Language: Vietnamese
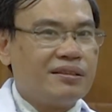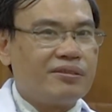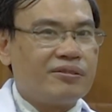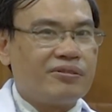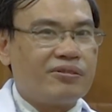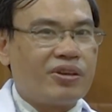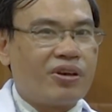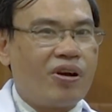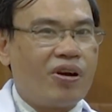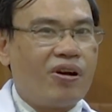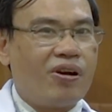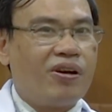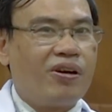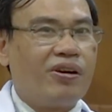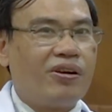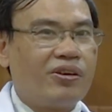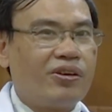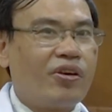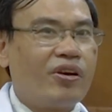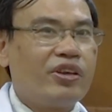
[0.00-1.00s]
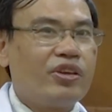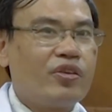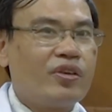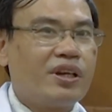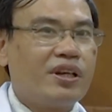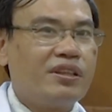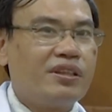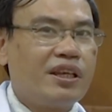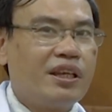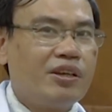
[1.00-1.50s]
rồi ho nói
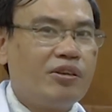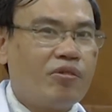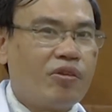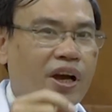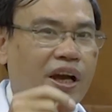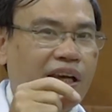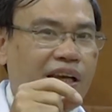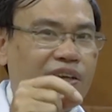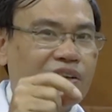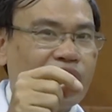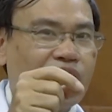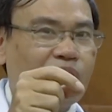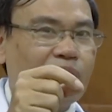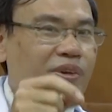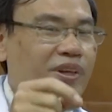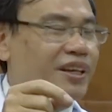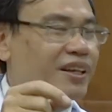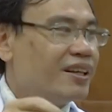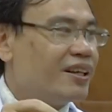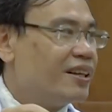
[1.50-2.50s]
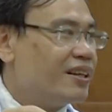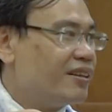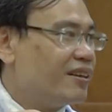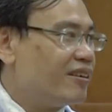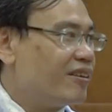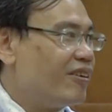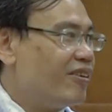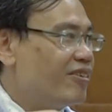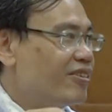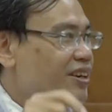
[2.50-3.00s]
chuyện lớn tiếng ngoài cái giọt mà lớn lớn đó
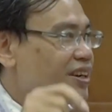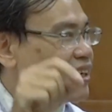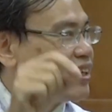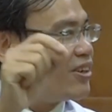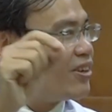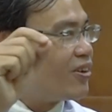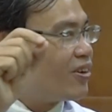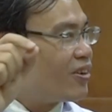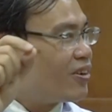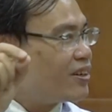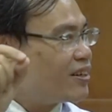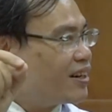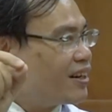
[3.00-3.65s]
có những cái giọt